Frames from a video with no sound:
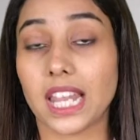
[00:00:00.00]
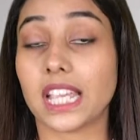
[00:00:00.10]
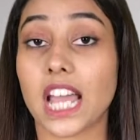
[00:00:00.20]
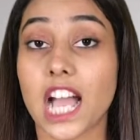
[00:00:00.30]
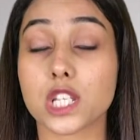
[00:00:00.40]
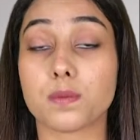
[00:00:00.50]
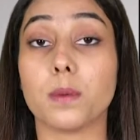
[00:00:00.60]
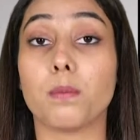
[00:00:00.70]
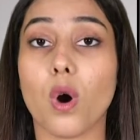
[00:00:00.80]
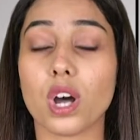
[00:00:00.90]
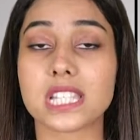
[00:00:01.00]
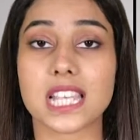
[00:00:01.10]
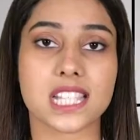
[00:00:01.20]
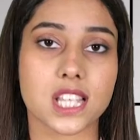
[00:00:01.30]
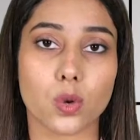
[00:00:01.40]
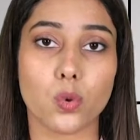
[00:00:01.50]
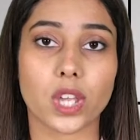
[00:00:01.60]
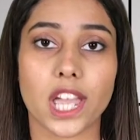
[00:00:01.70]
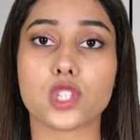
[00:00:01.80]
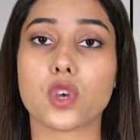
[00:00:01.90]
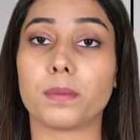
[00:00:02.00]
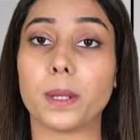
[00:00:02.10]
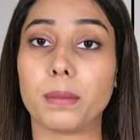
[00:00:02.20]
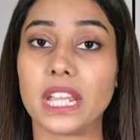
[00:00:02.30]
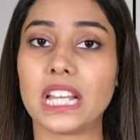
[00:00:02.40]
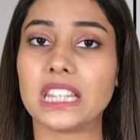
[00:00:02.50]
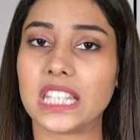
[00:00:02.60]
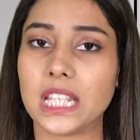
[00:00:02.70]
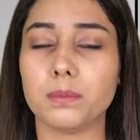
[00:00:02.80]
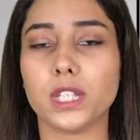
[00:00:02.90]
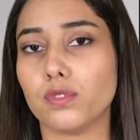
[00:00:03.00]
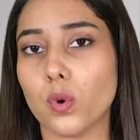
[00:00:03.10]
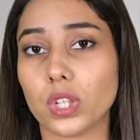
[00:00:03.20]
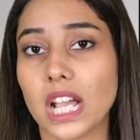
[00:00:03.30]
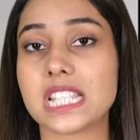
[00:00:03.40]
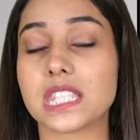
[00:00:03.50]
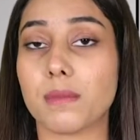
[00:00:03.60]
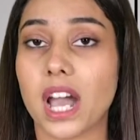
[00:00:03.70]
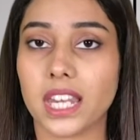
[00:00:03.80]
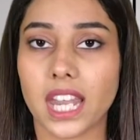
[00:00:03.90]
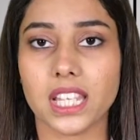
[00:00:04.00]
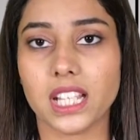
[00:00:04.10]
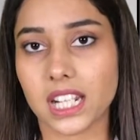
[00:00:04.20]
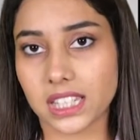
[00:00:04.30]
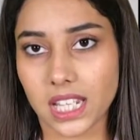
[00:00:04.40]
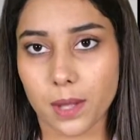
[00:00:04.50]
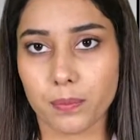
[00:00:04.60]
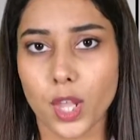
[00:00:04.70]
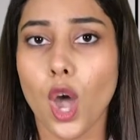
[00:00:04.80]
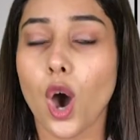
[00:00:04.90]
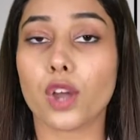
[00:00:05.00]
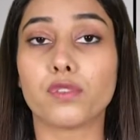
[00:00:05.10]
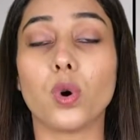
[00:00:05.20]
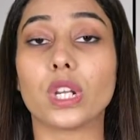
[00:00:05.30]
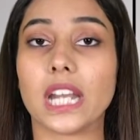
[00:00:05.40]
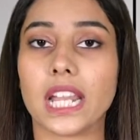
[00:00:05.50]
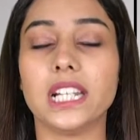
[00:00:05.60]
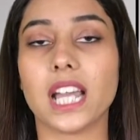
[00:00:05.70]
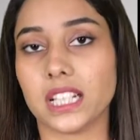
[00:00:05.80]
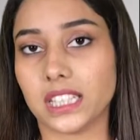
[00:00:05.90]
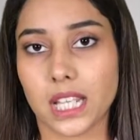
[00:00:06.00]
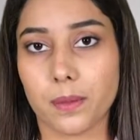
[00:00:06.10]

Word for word: लेकिन आज भी बहुत से ऐसे लोग हैं जो अपने बेहद कीमती वोट का इस्तेमाल नहीं करते हैं और वोट नहीं डालते